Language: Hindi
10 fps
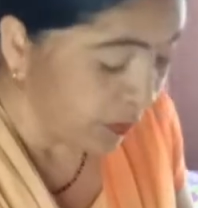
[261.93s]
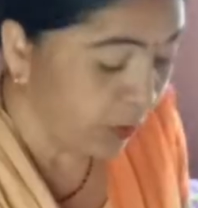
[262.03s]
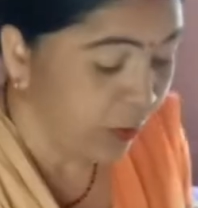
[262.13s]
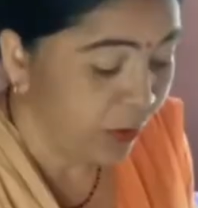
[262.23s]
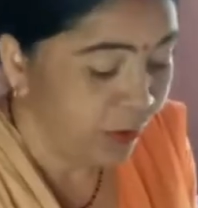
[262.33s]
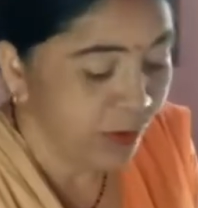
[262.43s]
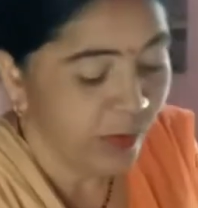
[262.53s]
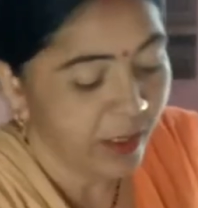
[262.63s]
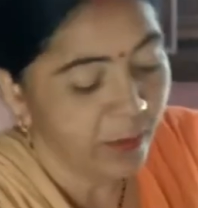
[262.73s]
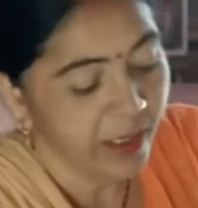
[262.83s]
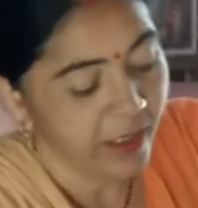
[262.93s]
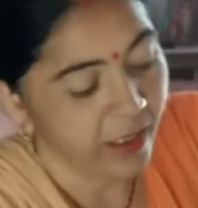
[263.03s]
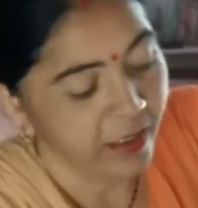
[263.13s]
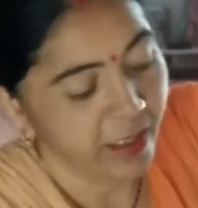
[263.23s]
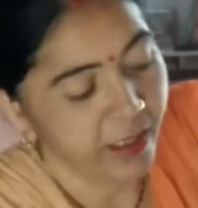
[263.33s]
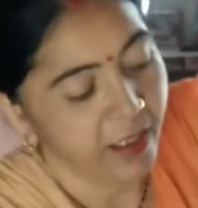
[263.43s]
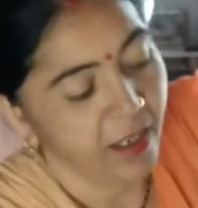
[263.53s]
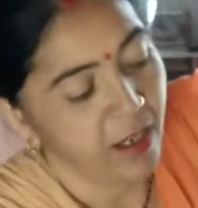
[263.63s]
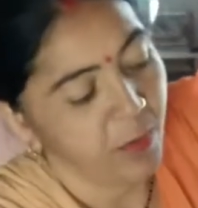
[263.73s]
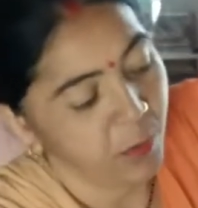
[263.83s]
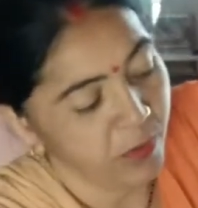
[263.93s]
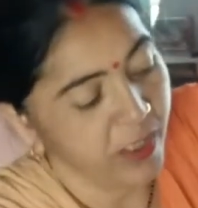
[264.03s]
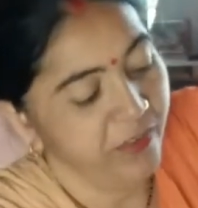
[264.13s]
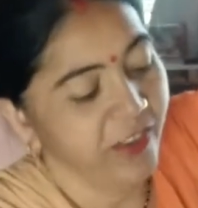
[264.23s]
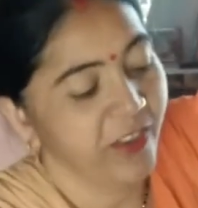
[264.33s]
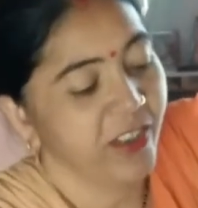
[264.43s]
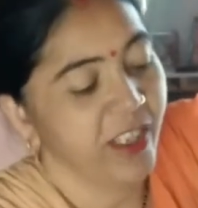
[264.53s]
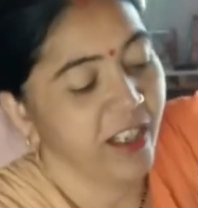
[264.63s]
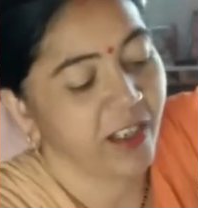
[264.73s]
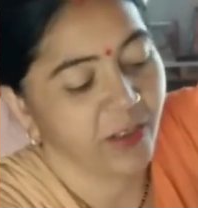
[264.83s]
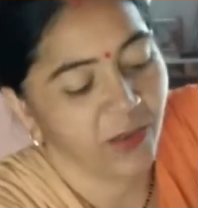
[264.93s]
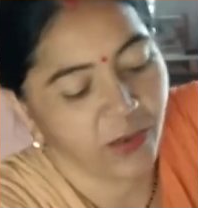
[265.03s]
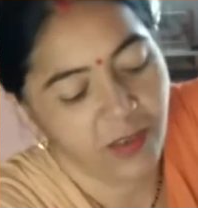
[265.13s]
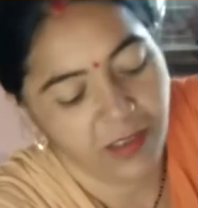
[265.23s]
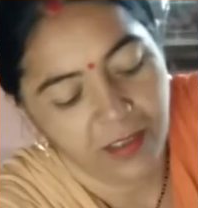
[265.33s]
तो उसमें कमेंट आया था कि आप उनकी वीडियो देखा करो